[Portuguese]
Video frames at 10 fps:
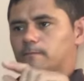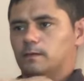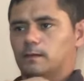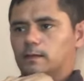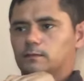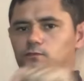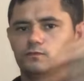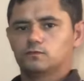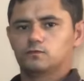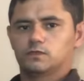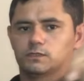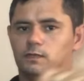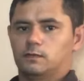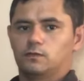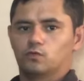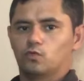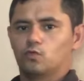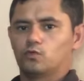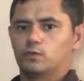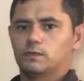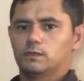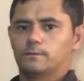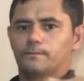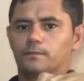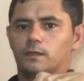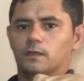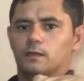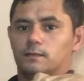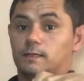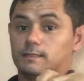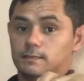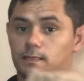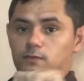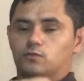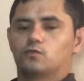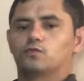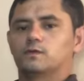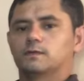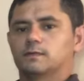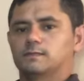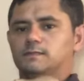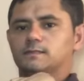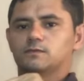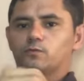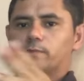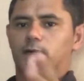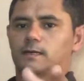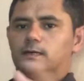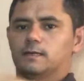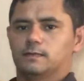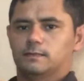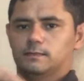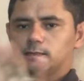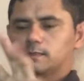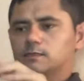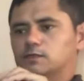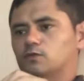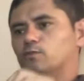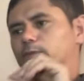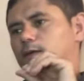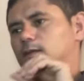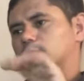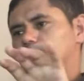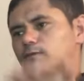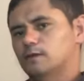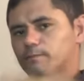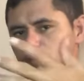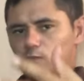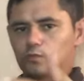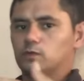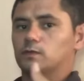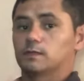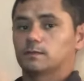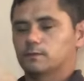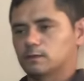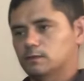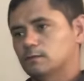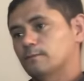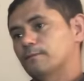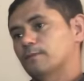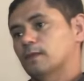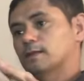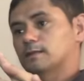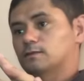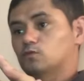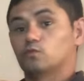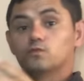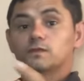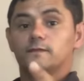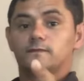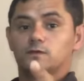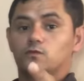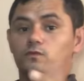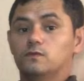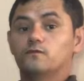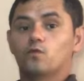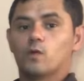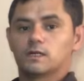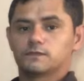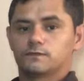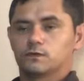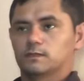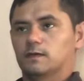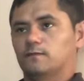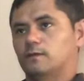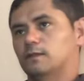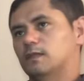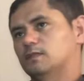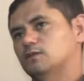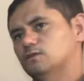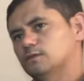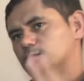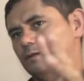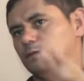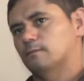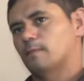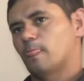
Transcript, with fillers: lá no, no estado de Tucuruí, na cidade de Tucuruí, quer dizer, no Pará, naquele estado do Pará ali, repercutiu, né? até porque todo mundo divulgou as fotos da filha da Deusa, e bem,